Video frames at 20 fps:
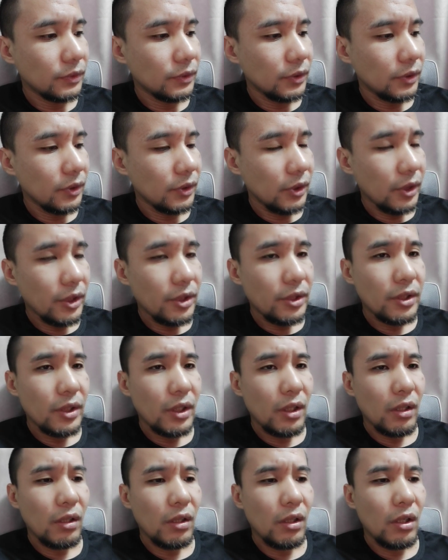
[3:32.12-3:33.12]
人
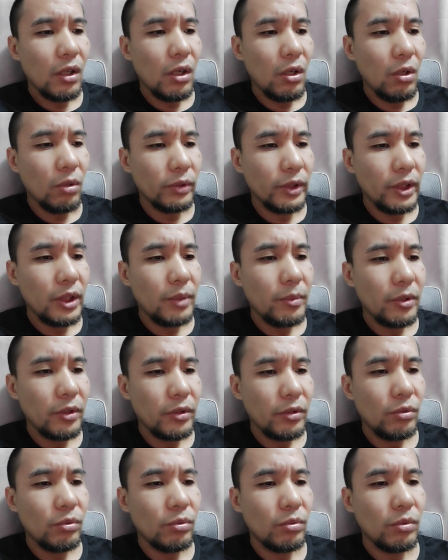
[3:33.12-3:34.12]
向好的一面去
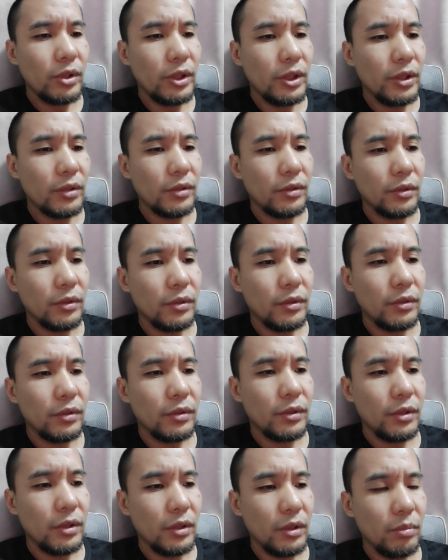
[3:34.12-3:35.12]
努力
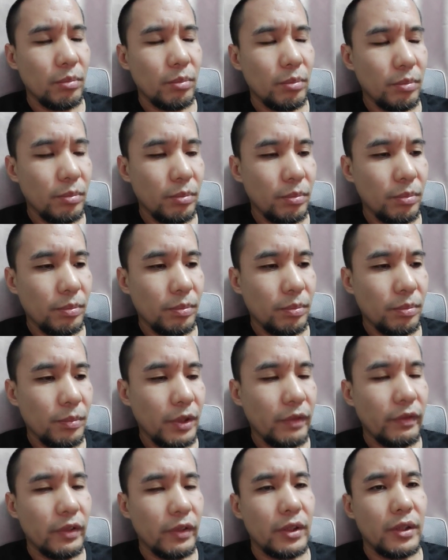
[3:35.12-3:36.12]
是没
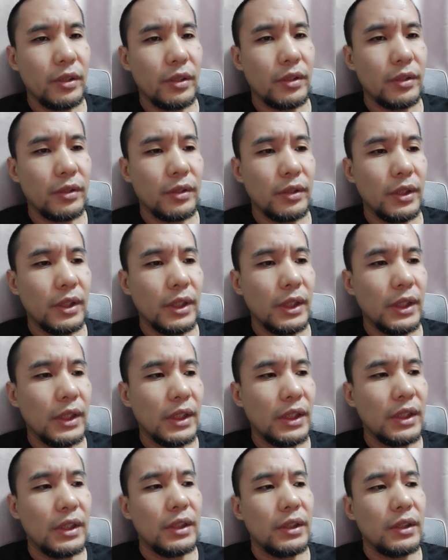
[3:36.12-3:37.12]
问题的，
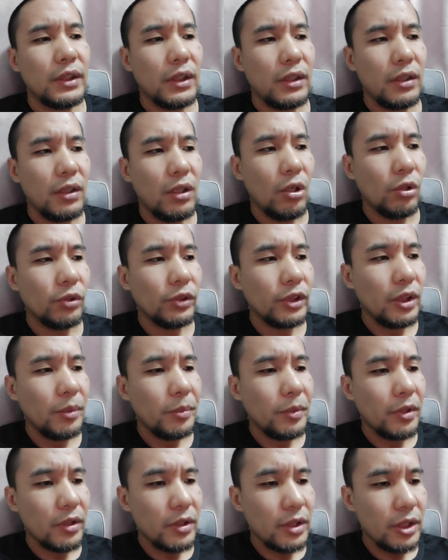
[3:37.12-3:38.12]
但是好的一
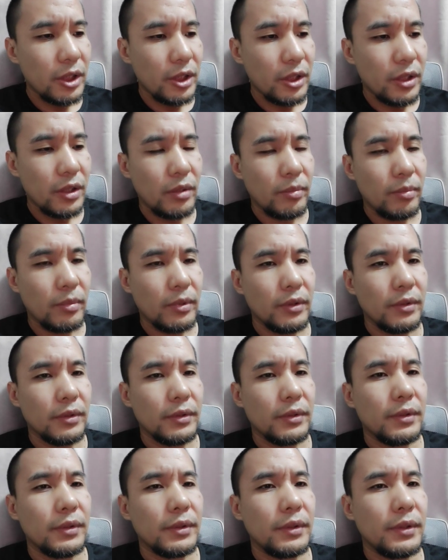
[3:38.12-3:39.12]
面是什么？
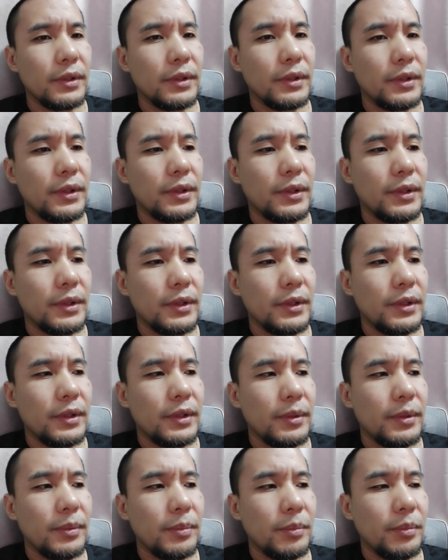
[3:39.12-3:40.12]

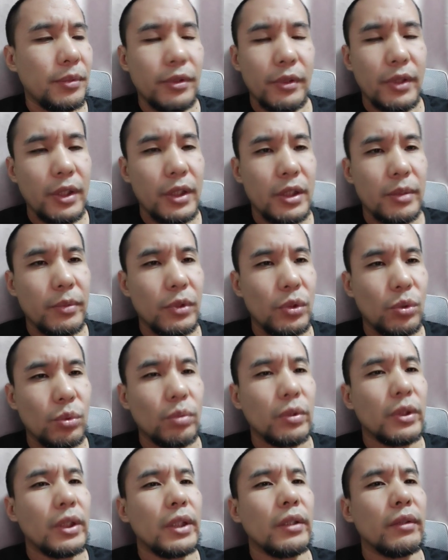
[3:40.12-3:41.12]
不应该这么笃
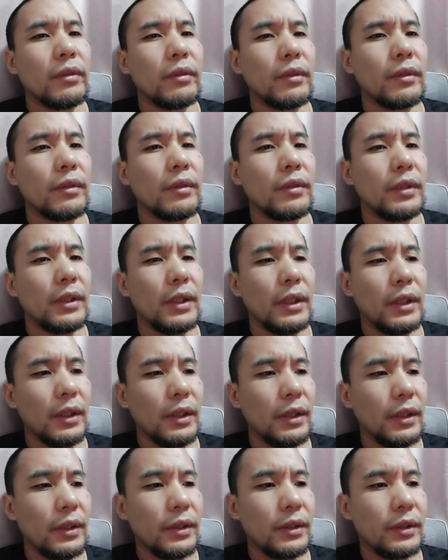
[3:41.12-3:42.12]
定啊！
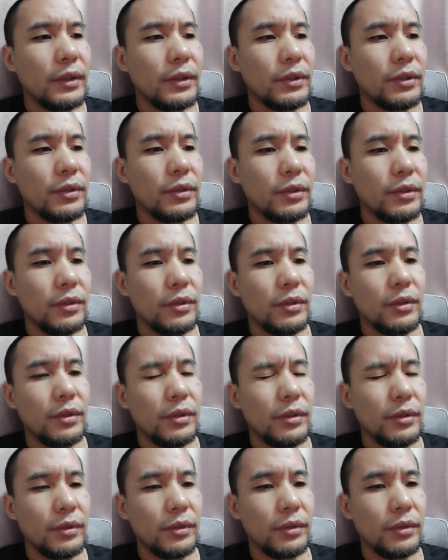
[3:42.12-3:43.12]
其
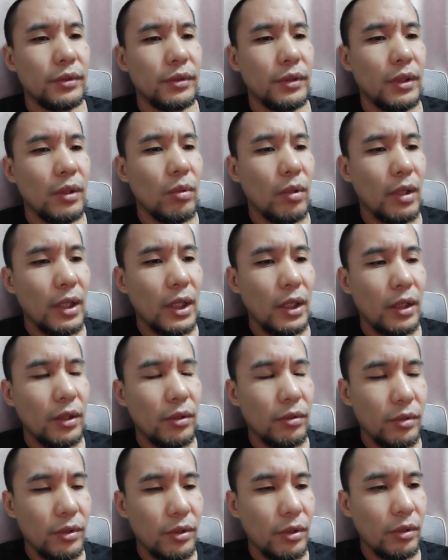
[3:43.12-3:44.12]
实，在我看来，就
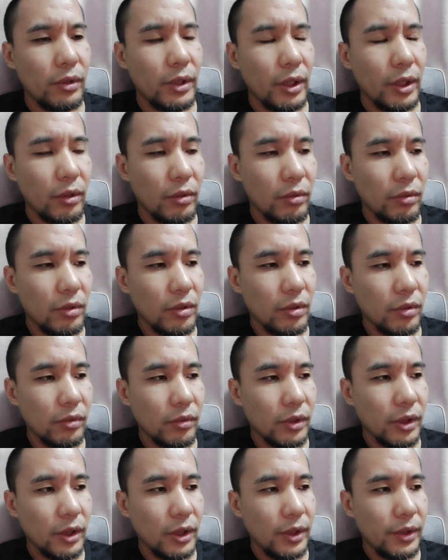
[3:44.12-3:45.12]
是妖言惑众，
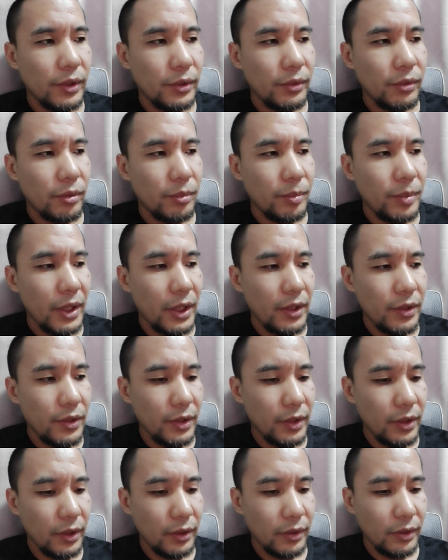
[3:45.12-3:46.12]
去骗
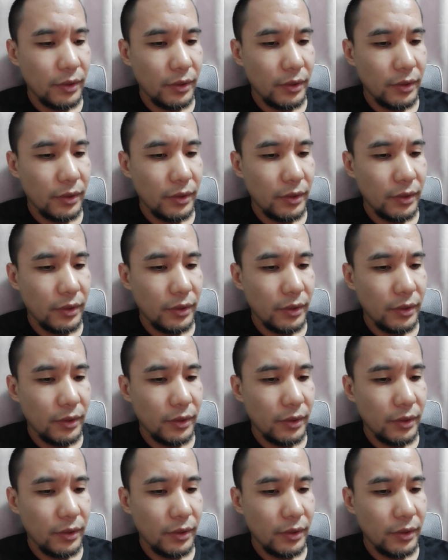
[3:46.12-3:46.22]
钱的。